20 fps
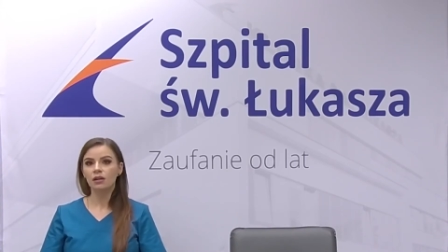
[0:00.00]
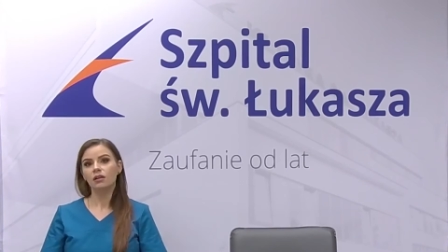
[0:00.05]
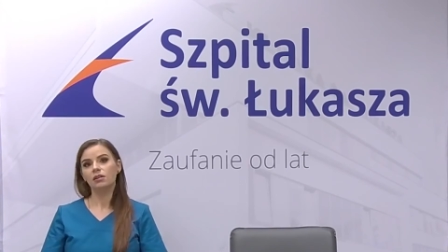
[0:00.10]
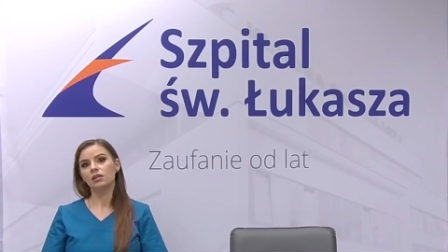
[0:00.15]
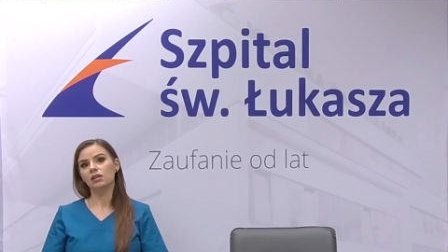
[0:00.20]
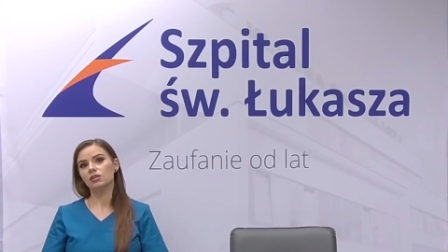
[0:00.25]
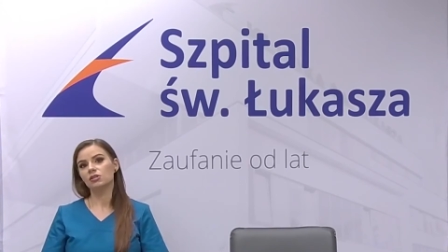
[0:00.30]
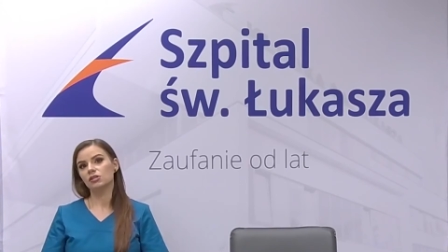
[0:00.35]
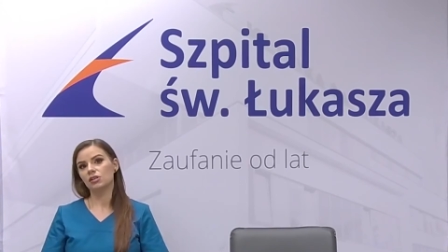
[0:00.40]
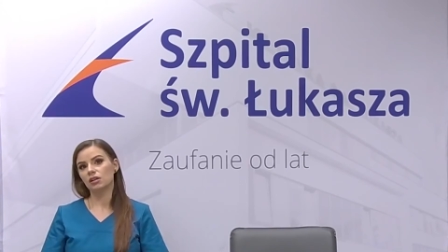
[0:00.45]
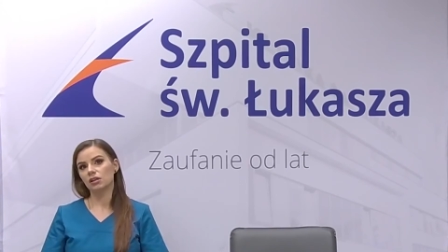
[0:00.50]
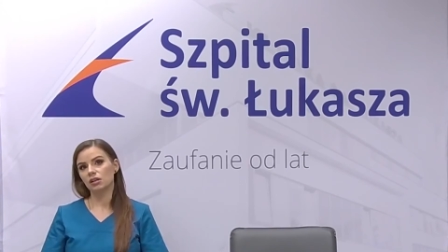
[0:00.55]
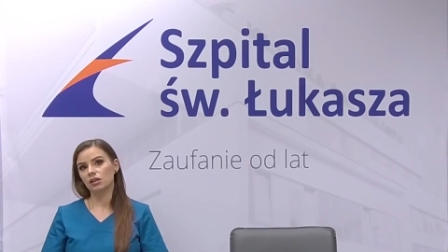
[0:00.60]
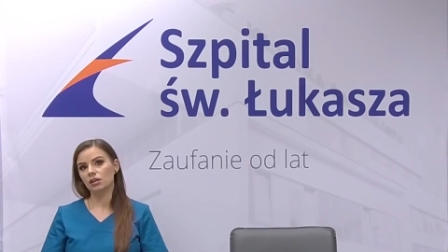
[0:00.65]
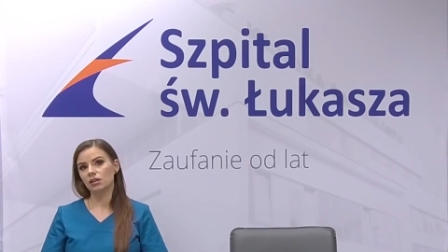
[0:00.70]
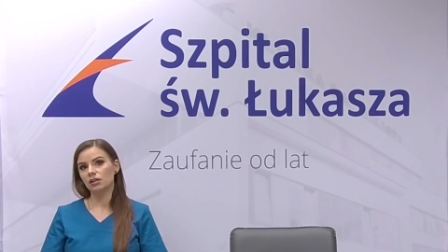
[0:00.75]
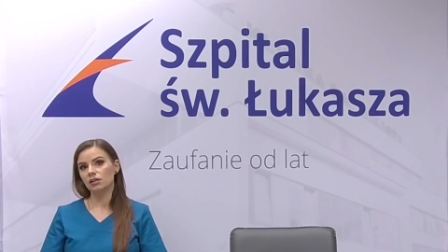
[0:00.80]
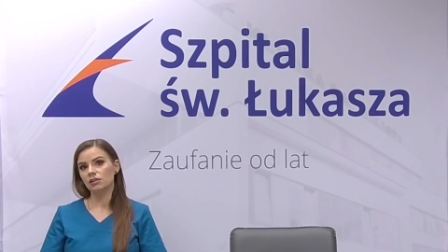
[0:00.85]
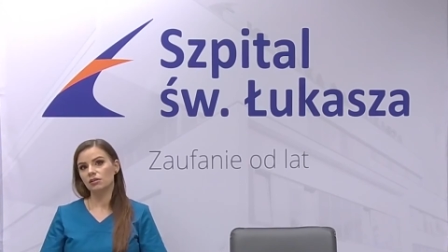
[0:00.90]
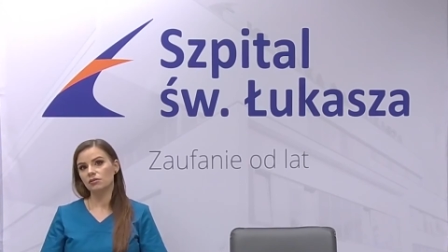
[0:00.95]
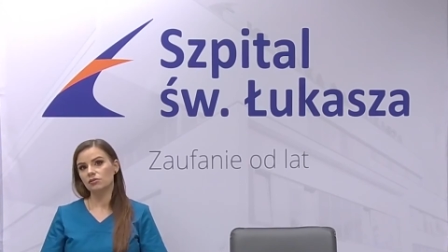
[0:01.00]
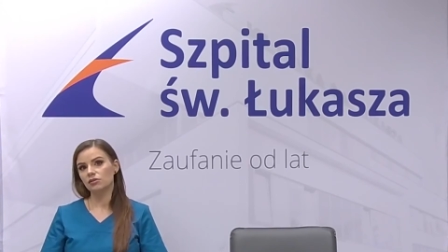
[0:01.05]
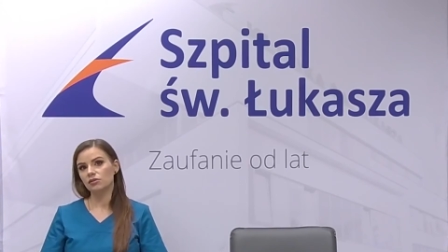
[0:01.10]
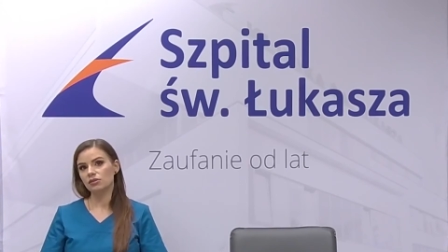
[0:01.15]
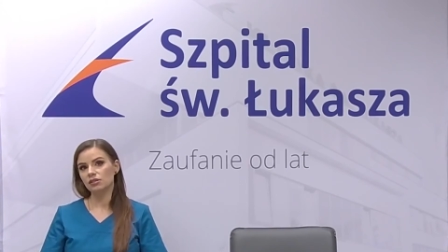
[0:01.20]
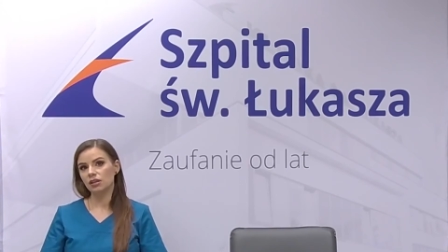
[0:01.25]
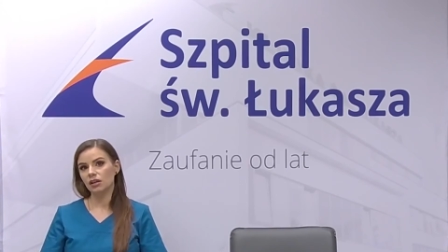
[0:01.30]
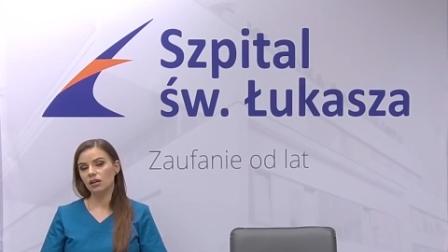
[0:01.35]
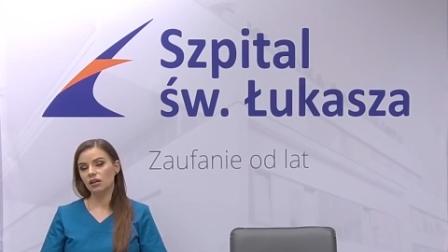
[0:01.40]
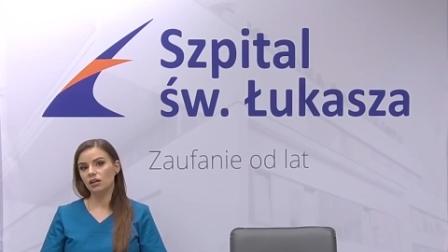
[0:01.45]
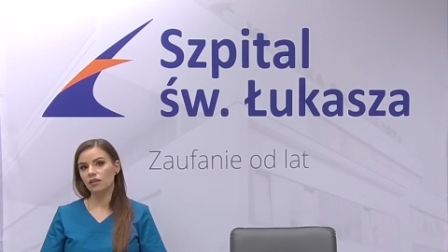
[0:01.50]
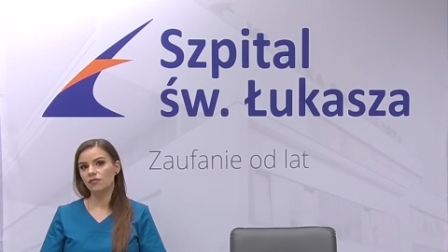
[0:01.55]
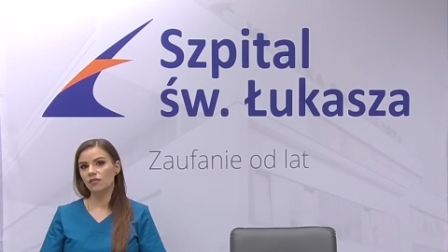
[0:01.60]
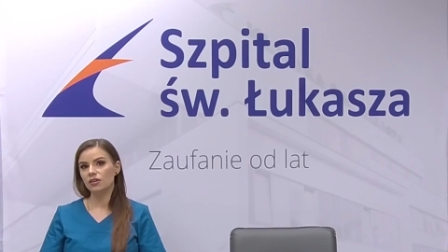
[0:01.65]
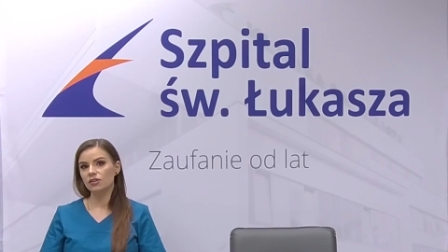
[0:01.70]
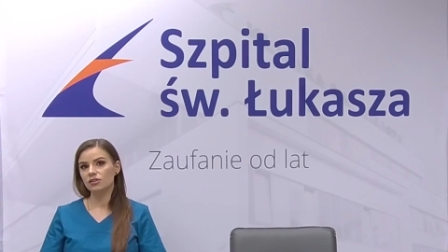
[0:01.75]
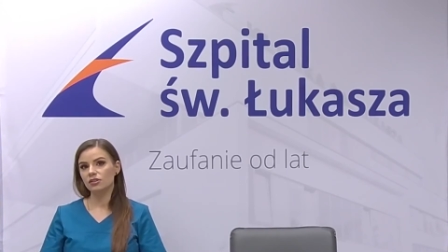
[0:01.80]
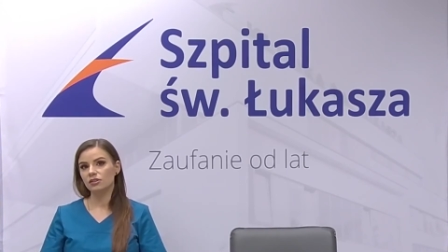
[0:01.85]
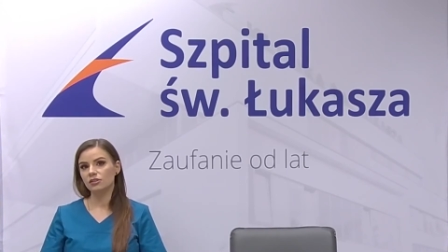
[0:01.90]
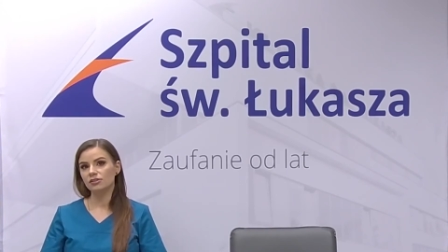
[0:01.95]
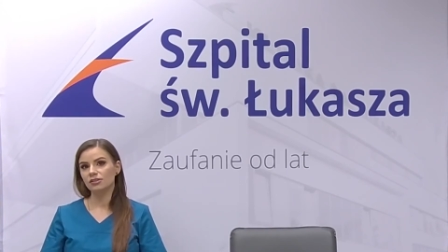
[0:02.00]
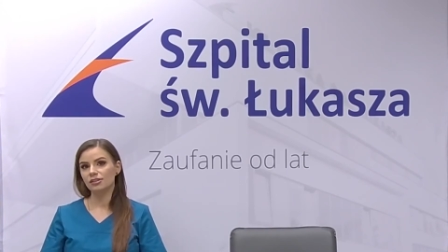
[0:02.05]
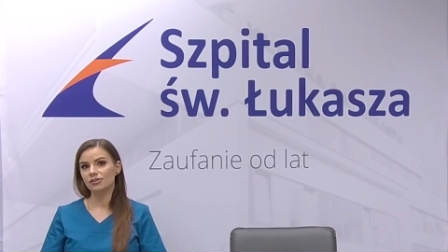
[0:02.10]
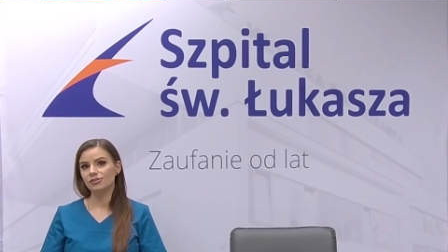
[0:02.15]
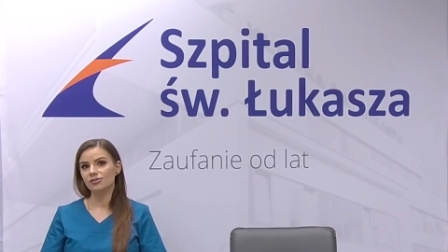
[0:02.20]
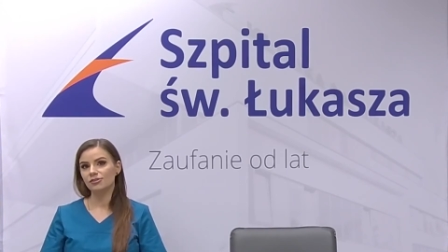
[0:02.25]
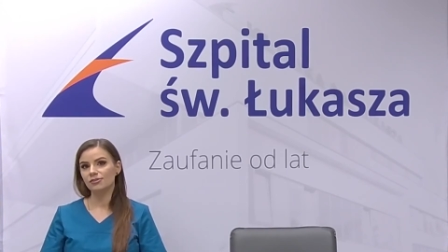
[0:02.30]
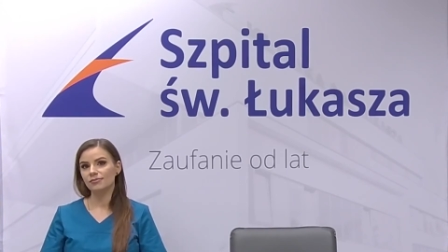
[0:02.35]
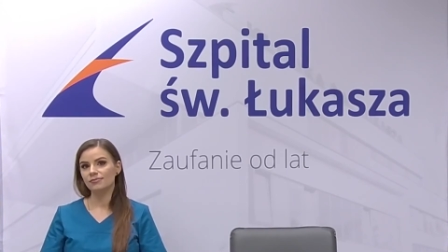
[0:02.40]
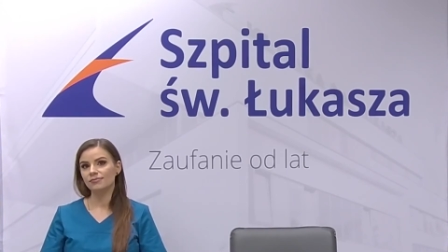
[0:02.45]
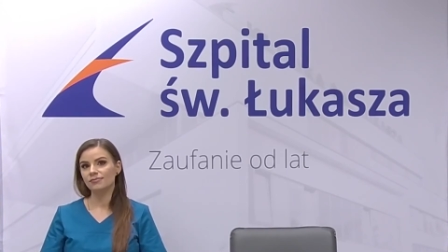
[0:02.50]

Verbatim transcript: Także to z takich ważnych rzeczy.